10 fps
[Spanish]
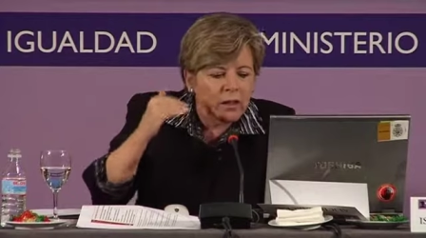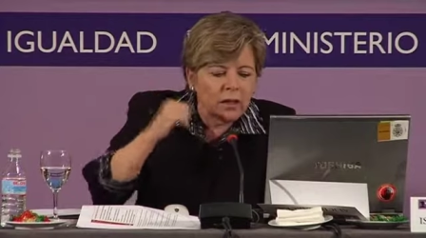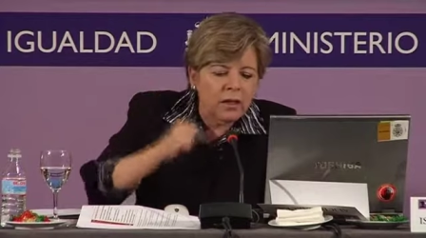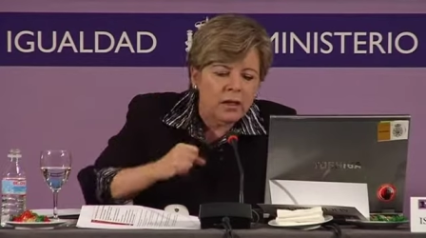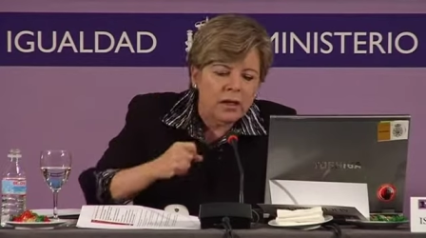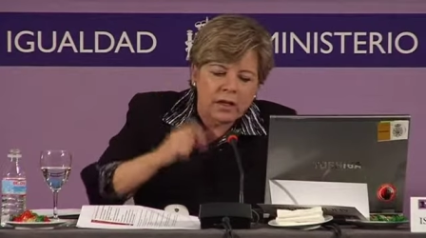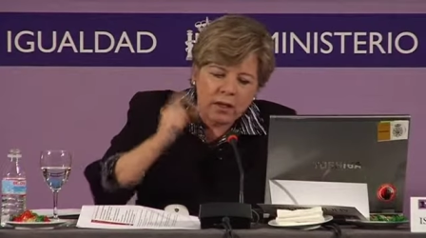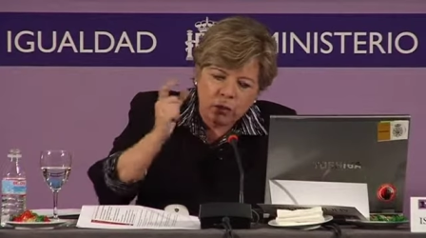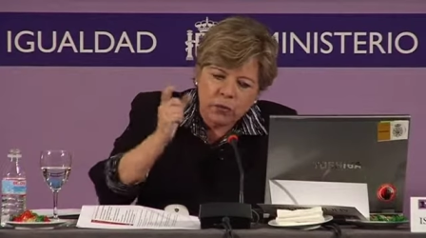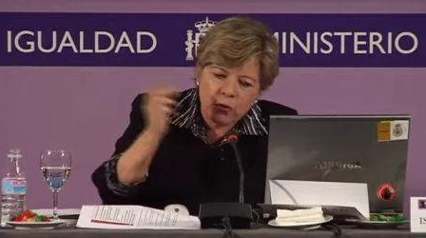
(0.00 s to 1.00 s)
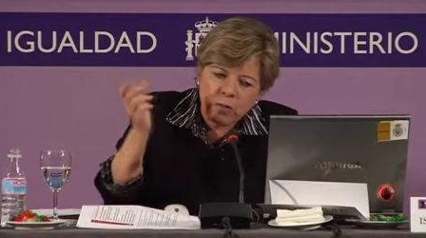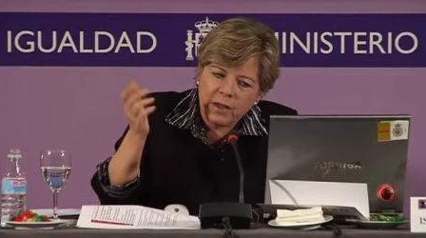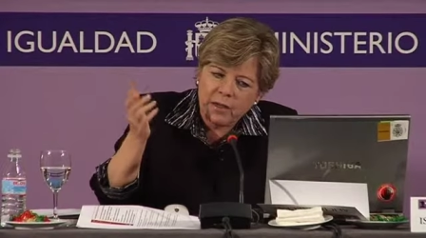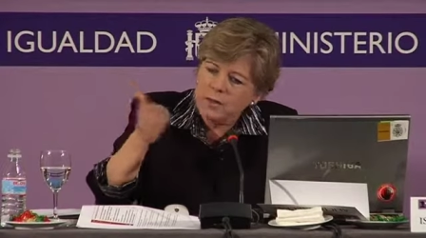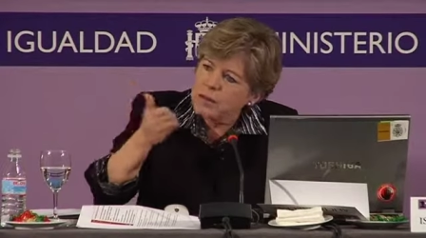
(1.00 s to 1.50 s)
que en algunos
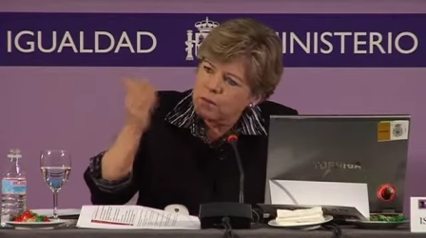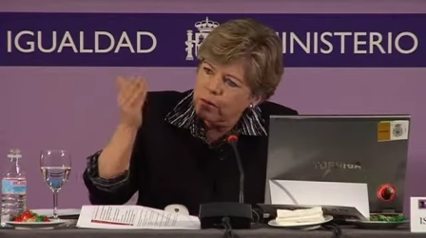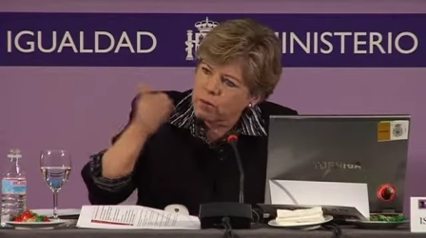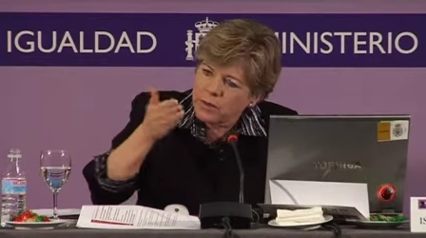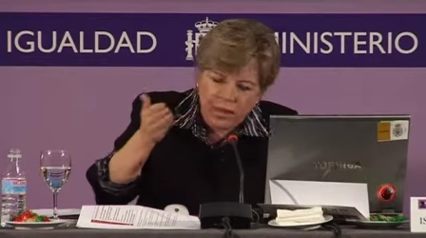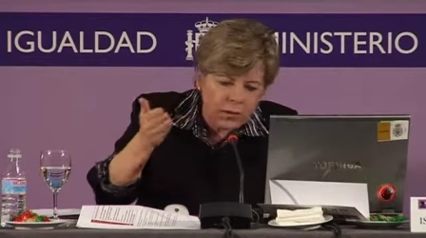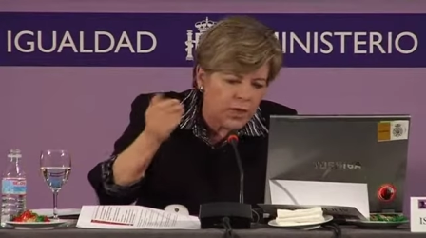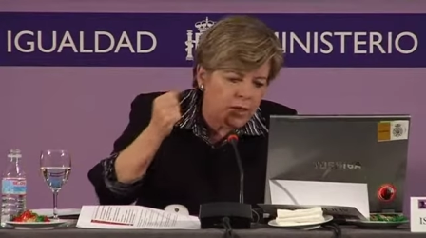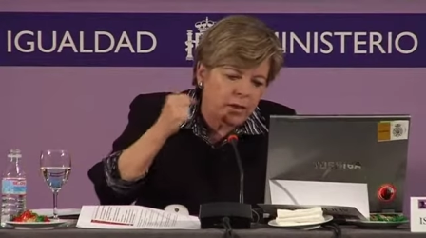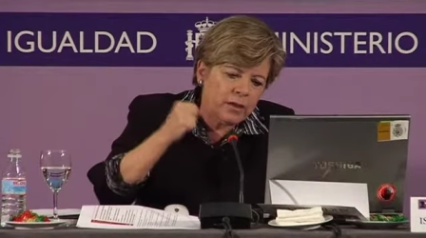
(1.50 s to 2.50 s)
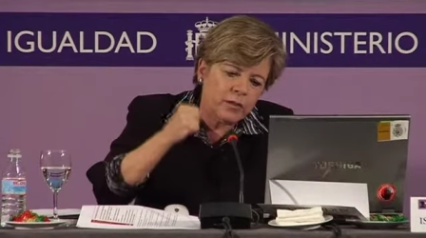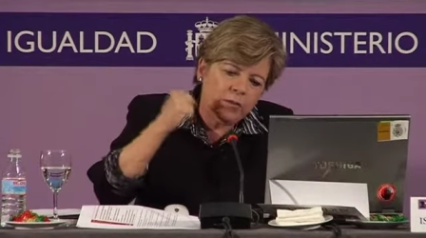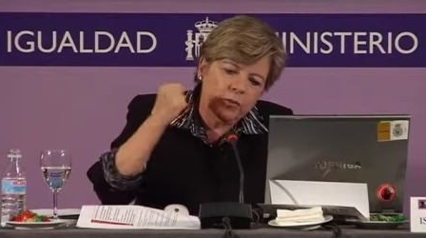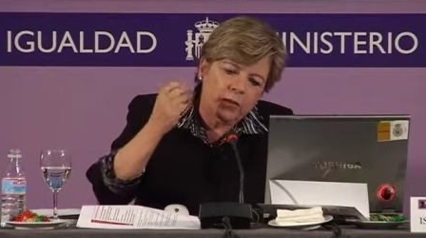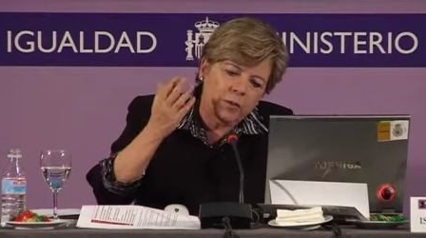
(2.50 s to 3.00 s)
países, los de la orilla, que
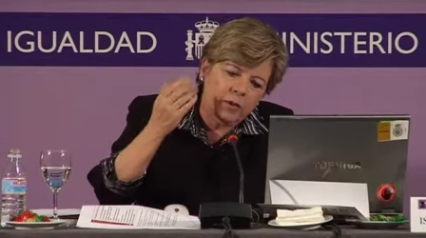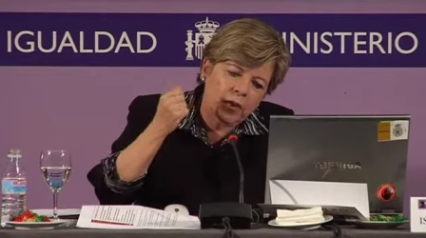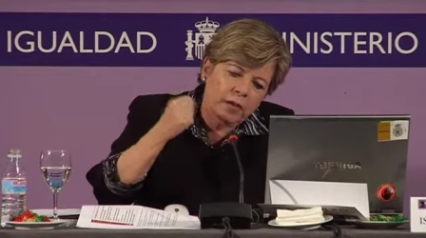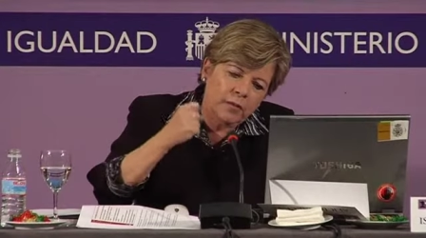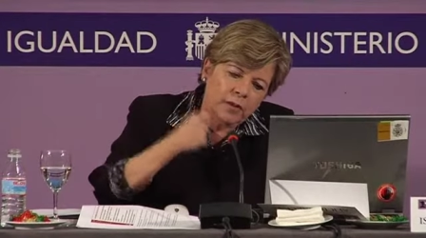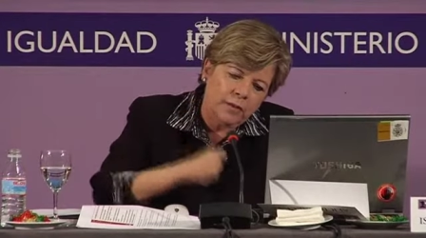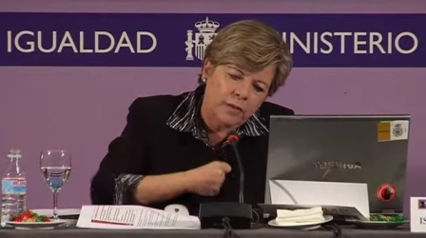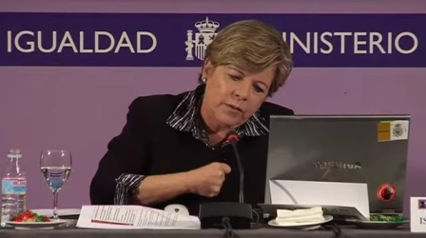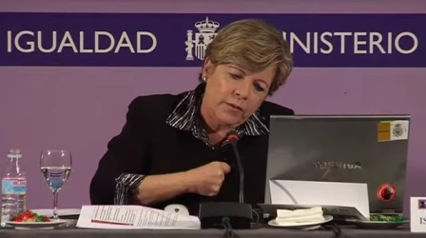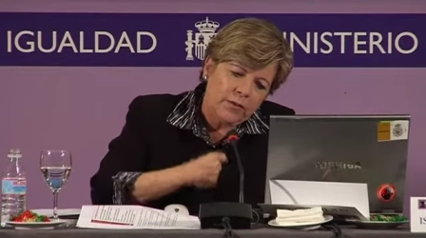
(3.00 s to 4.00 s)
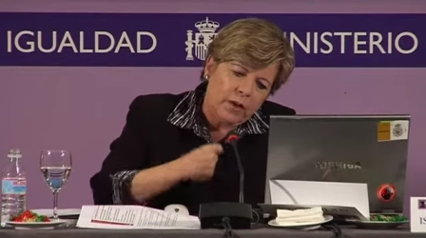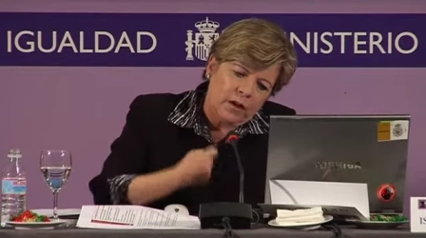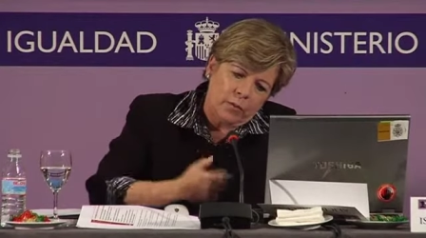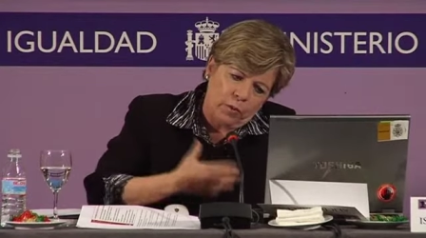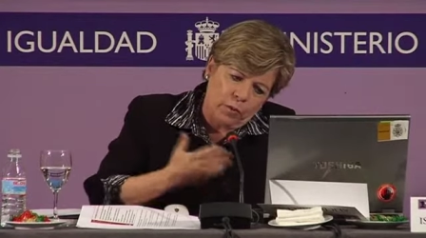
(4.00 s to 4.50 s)
son fundamentalmente
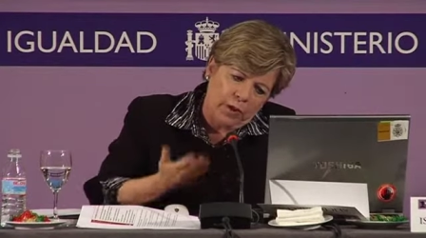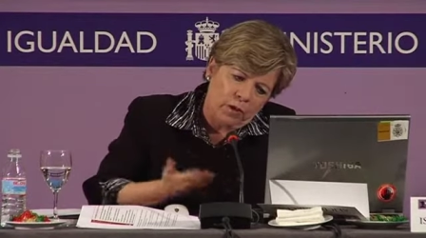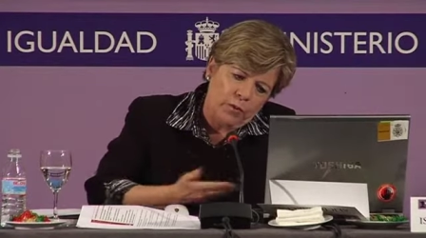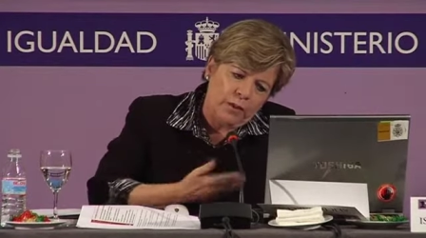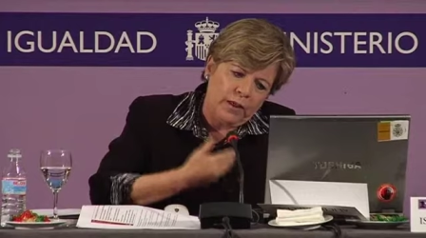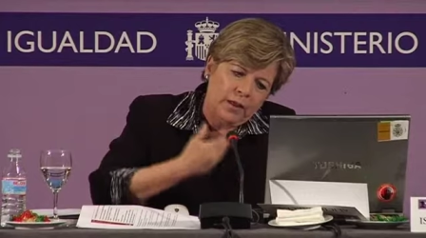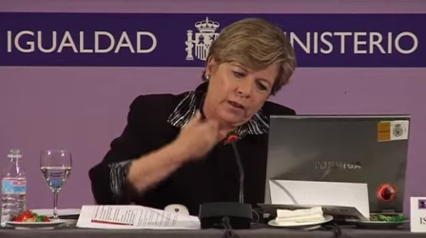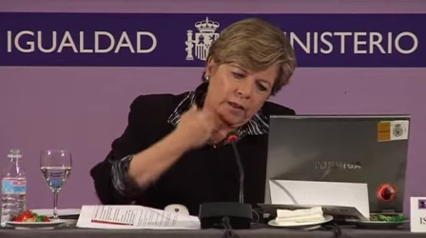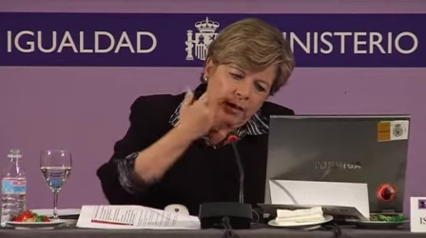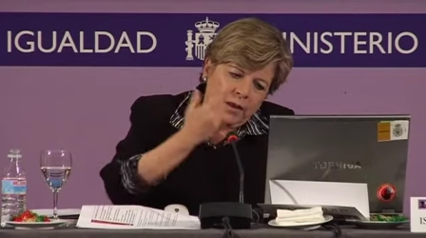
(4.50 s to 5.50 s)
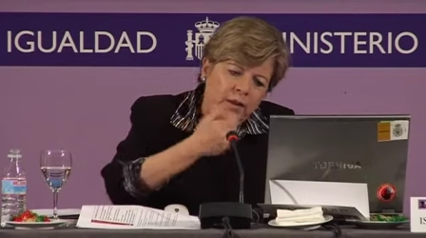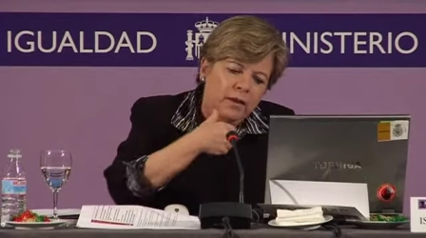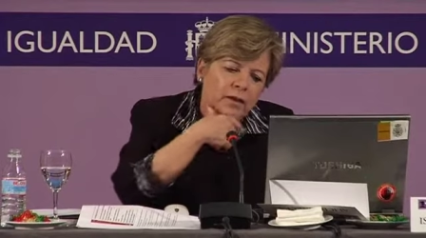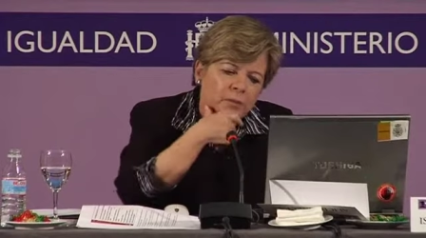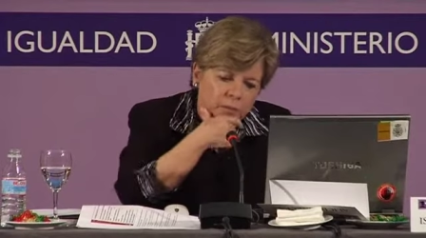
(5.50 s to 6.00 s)
República Dominicana,
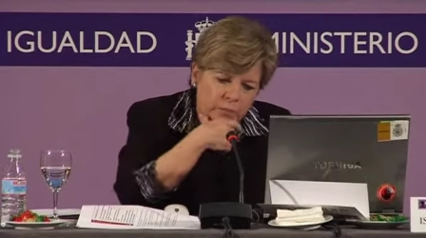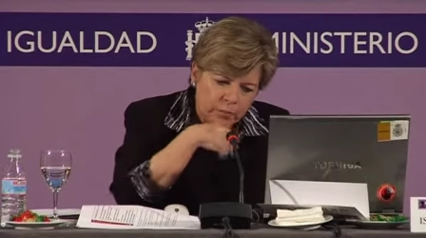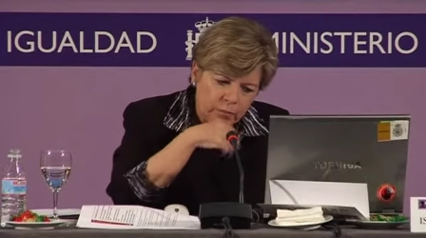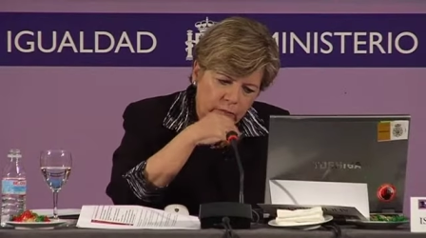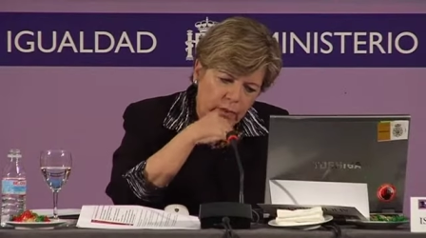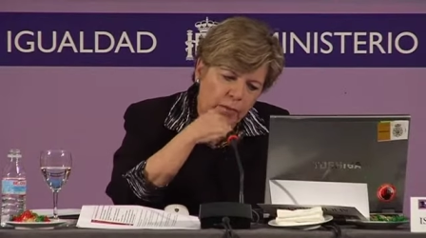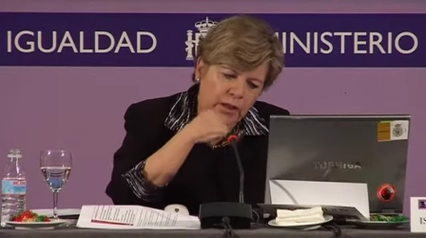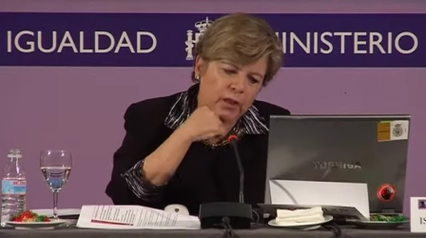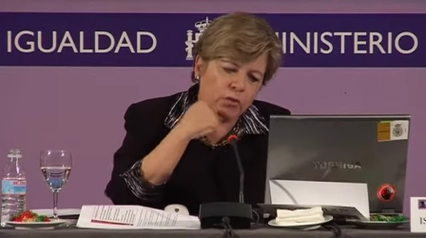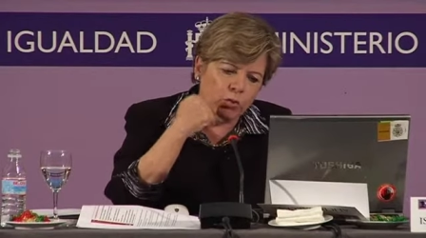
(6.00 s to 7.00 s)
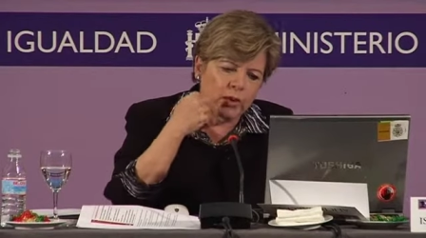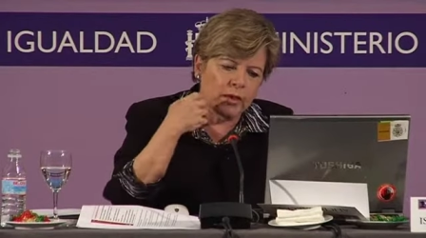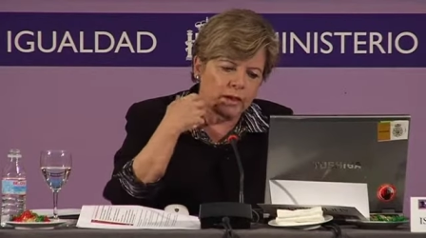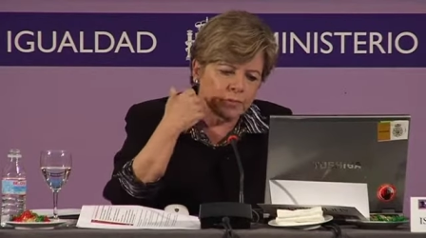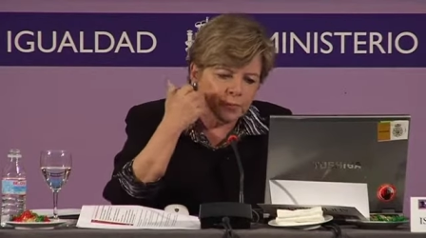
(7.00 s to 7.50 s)

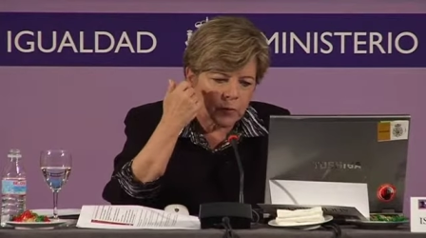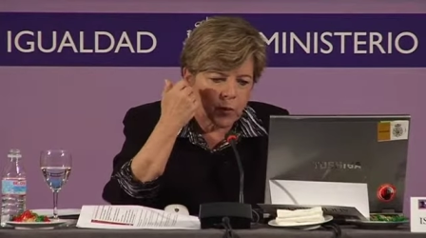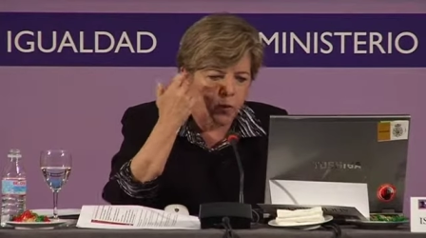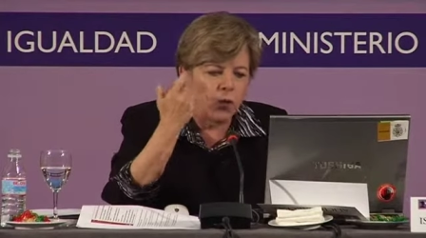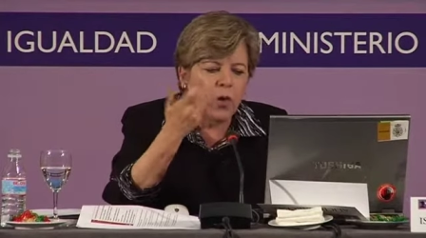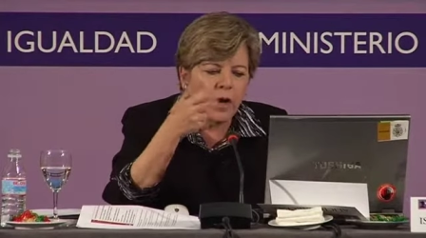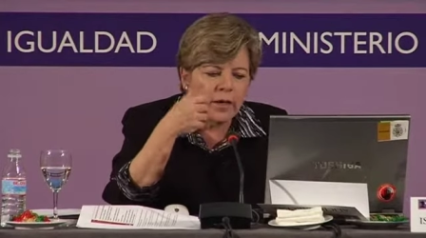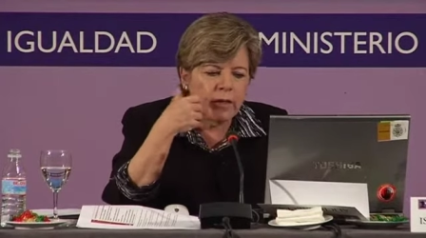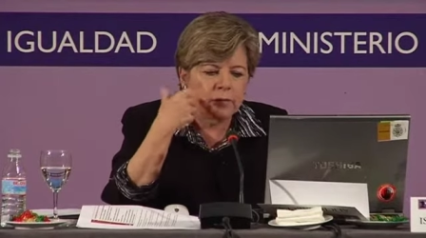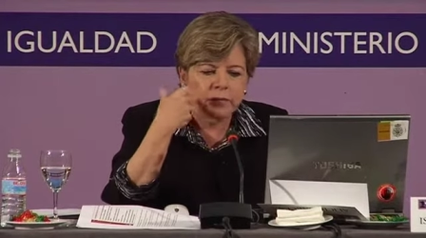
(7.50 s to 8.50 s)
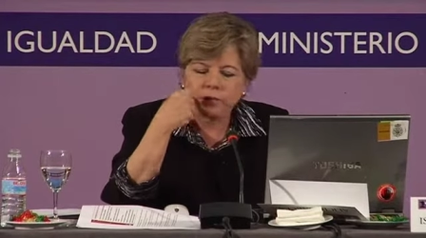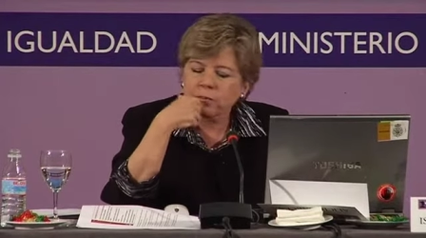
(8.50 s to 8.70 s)
Venezuela, Uruguay,